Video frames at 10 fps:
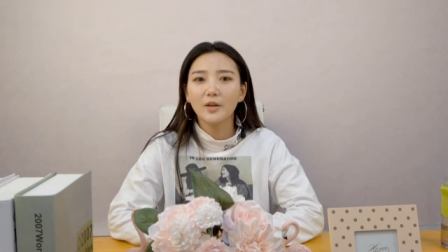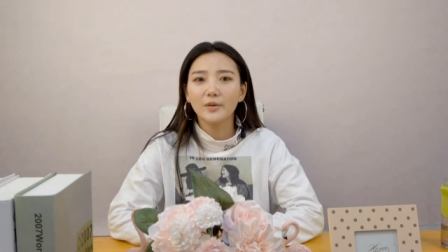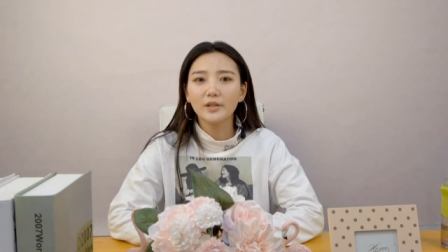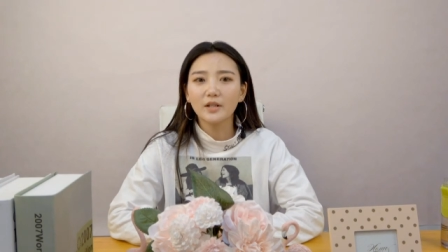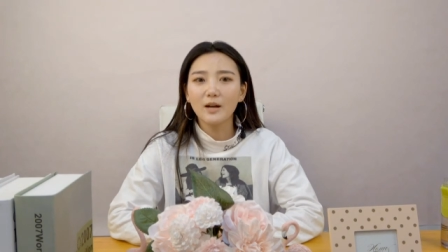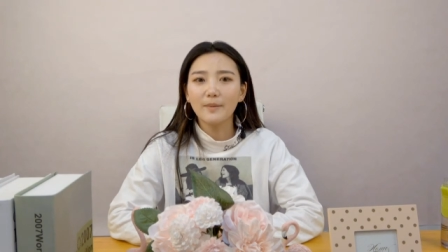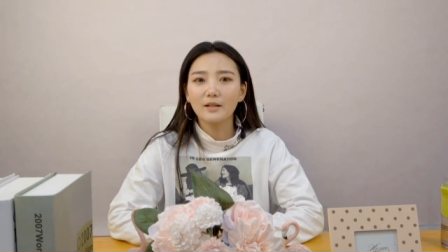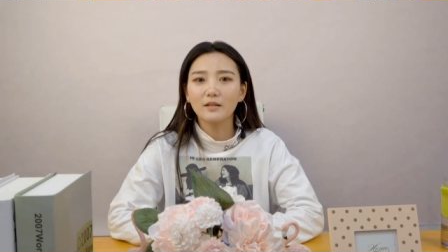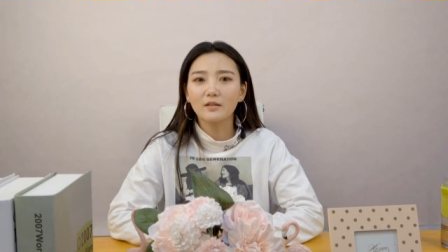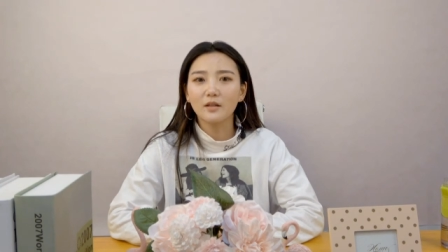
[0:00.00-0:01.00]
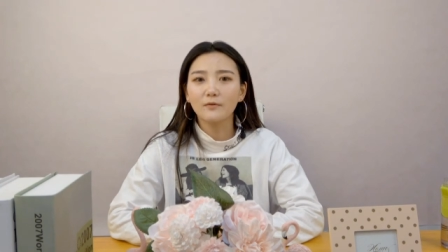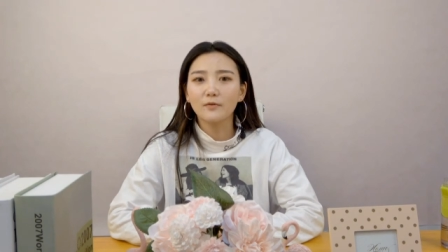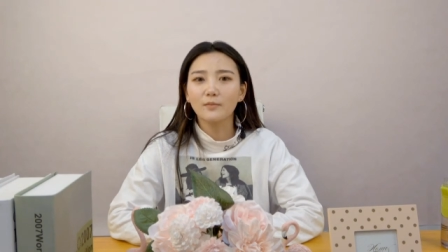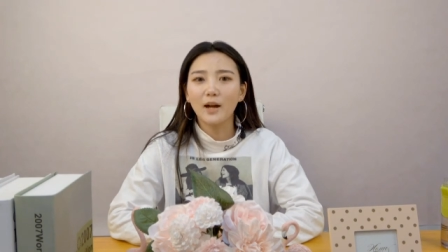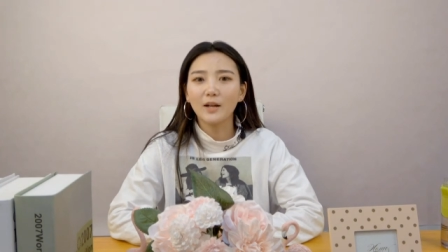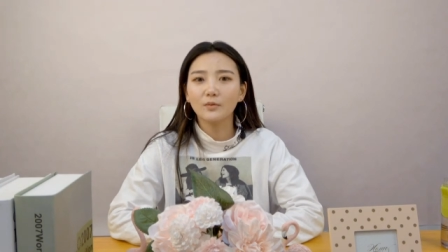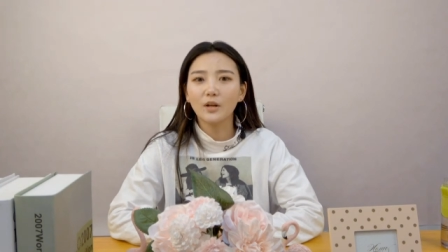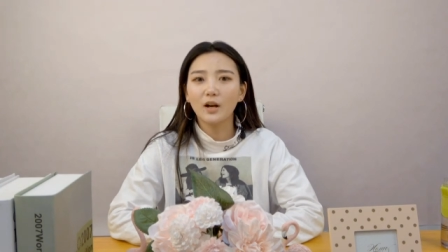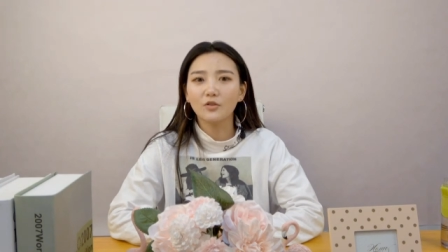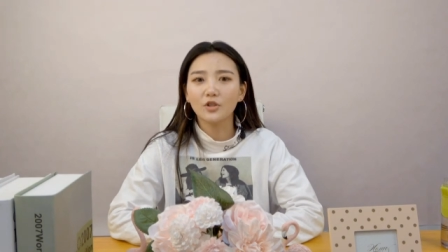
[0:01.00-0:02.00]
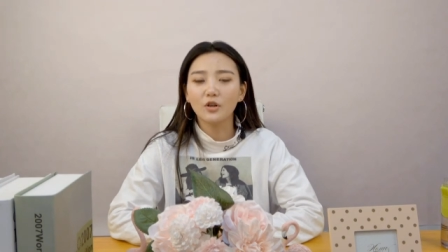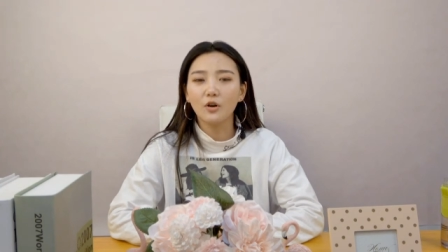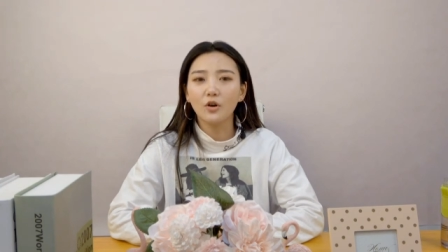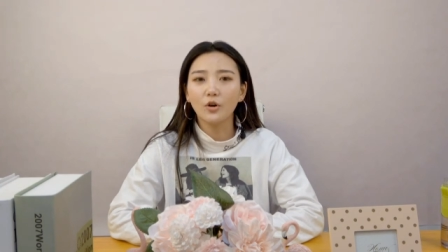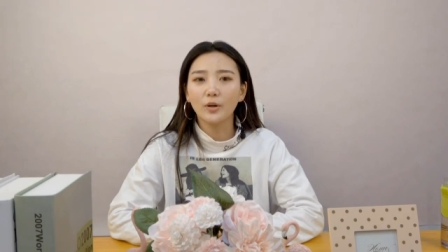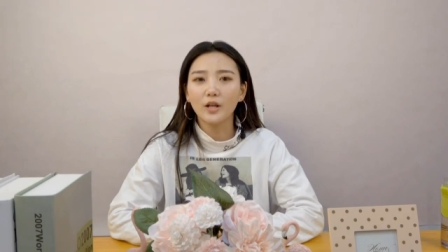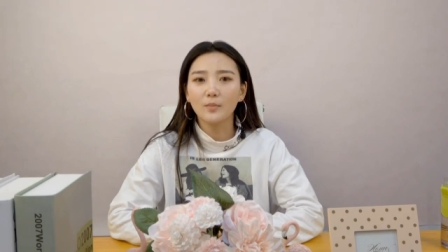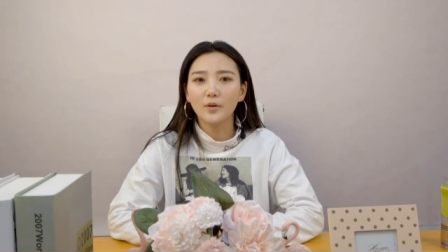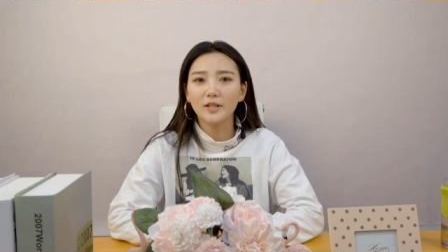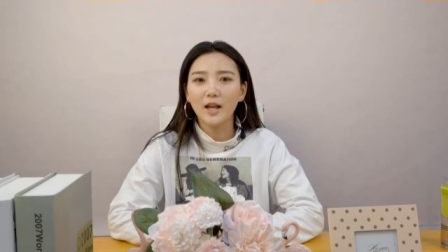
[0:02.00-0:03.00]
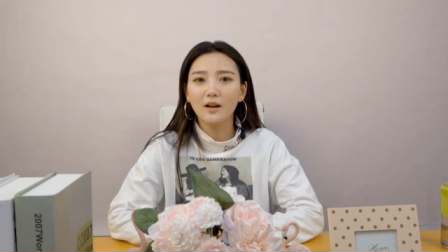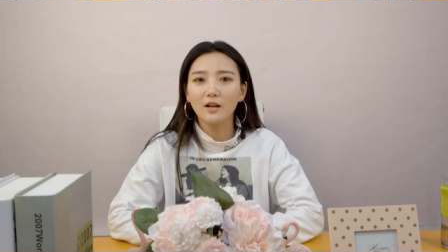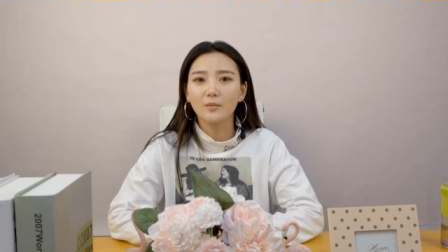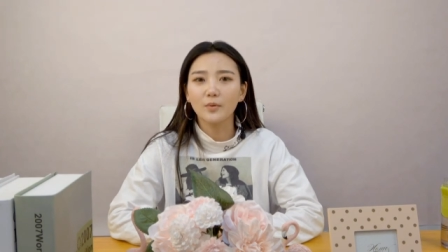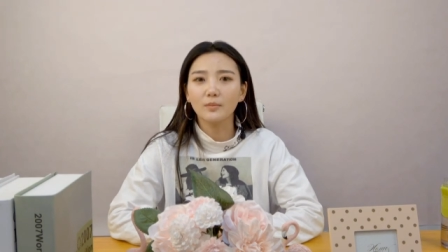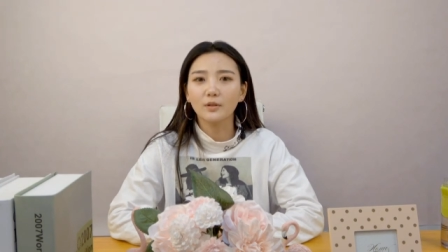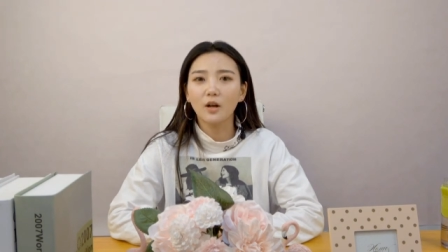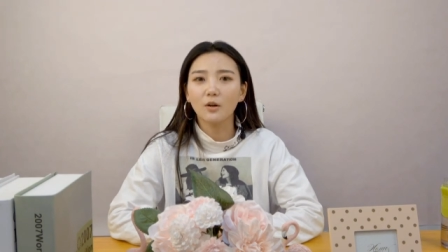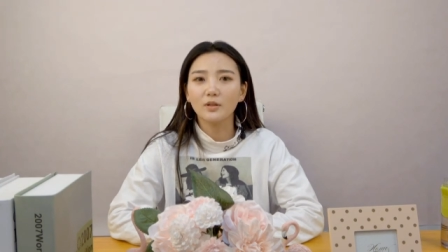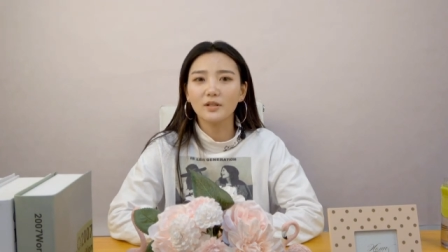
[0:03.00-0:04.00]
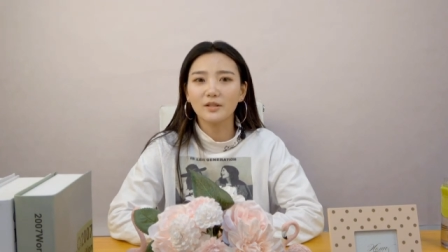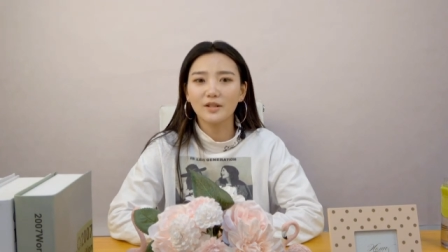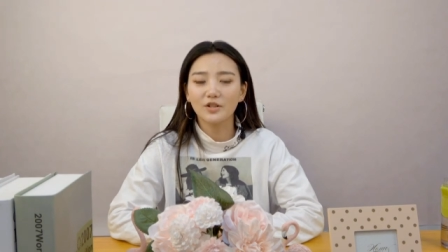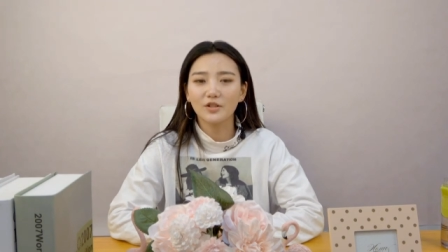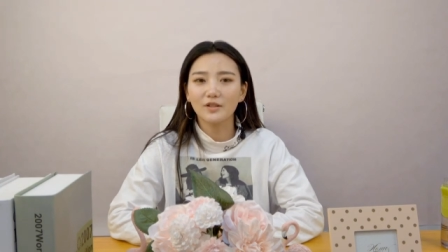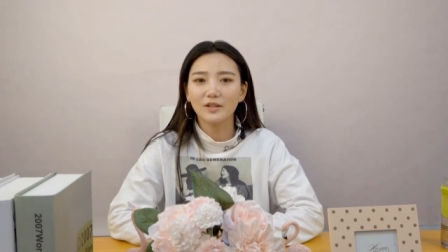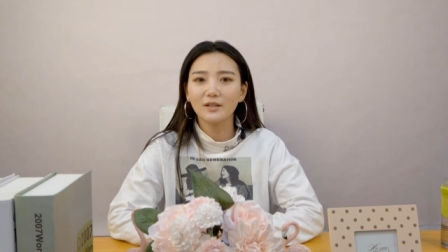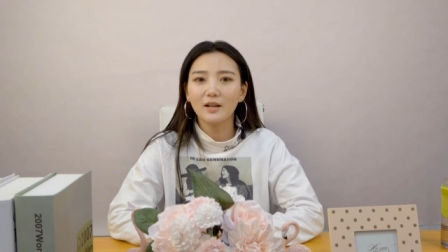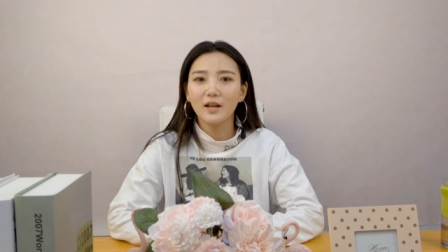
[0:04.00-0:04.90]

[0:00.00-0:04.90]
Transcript: 于是她把自己的父母安顿好之后，回到婆家和婆婆讨论这件事情。